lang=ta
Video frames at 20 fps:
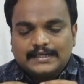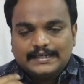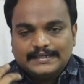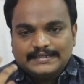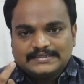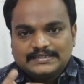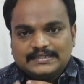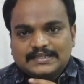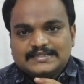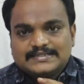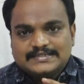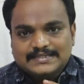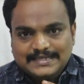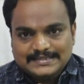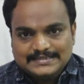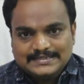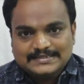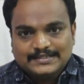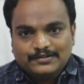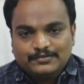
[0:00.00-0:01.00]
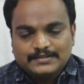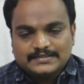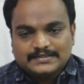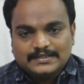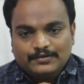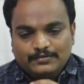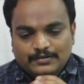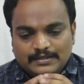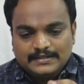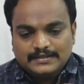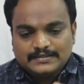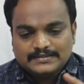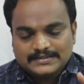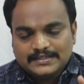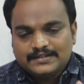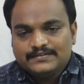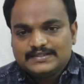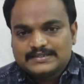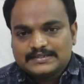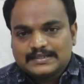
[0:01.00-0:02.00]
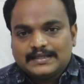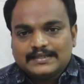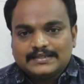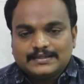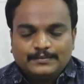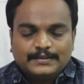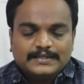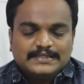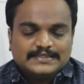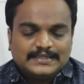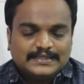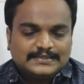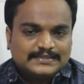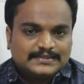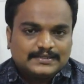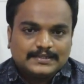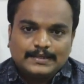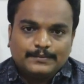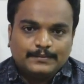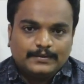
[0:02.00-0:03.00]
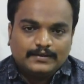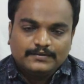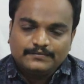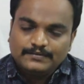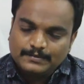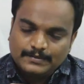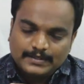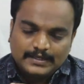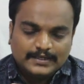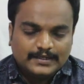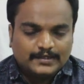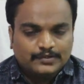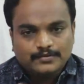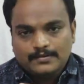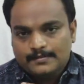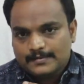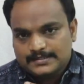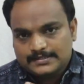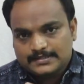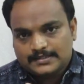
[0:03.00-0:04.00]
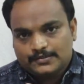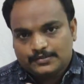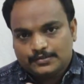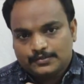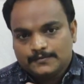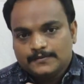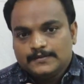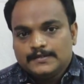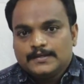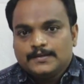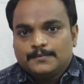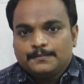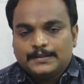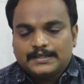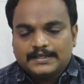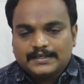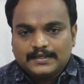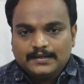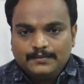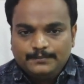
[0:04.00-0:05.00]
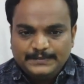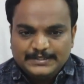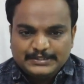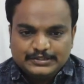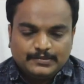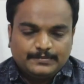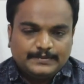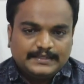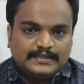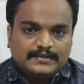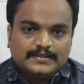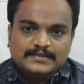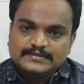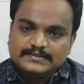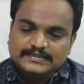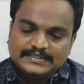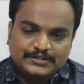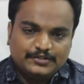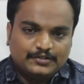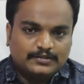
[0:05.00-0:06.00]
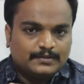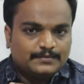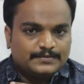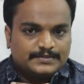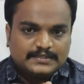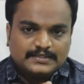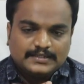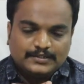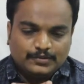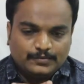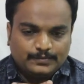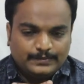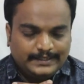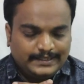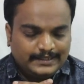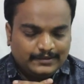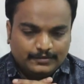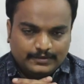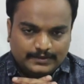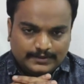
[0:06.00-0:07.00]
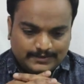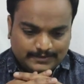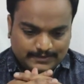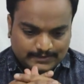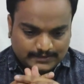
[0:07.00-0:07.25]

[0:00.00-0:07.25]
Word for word: அடிஷ்னலாக சார்ஜஸ் அவங்களோட அவங்களோட சர்வீஸ்க்கு ஏற்ற மாதிரி சார்ஜஸ் கேட்பாங்க ஃப்ளிப்கார்ட் ஆகட்டும் அமேசான் ஆகட்டும் பட் ஆனால் மீஷோ பார்த்திங்கன்னா ஜீரோ கமிஷன் அது பெரிய ஒரு